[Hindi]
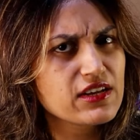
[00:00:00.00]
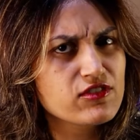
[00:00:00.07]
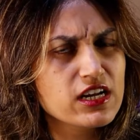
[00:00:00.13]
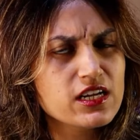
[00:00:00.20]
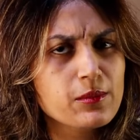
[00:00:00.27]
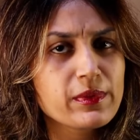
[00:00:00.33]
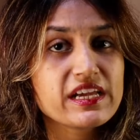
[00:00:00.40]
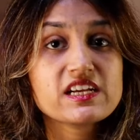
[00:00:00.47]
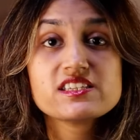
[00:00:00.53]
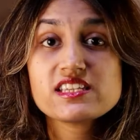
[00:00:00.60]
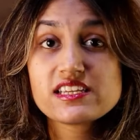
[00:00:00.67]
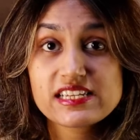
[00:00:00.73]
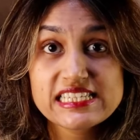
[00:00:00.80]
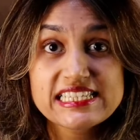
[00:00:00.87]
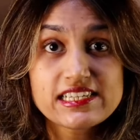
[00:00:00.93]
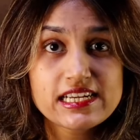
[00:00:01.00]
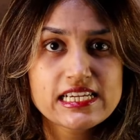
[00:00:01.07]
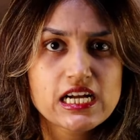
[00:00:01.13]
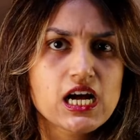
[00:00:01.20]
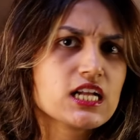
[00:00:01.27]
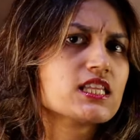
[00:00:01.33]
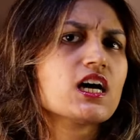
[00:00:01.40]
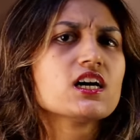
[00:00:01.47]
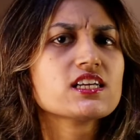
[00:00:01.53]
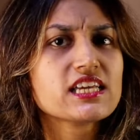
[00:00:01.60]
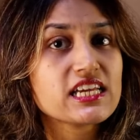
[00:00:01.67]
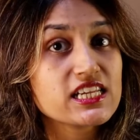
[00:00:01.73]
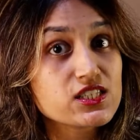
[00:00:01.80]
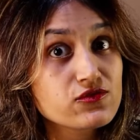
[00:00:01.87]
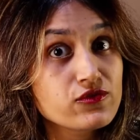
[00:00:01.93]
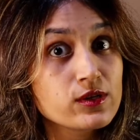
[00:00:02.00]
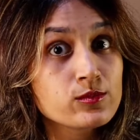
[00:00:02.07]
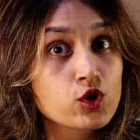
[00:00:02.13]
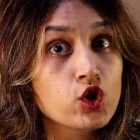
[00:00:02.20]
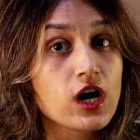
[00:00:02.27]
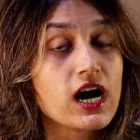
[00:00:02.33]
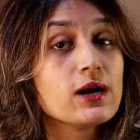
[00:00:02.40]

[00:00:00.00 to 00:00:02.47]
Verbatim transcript: देवरा के मेकर ने रिसेंटली कहा था कि इस फिल्म को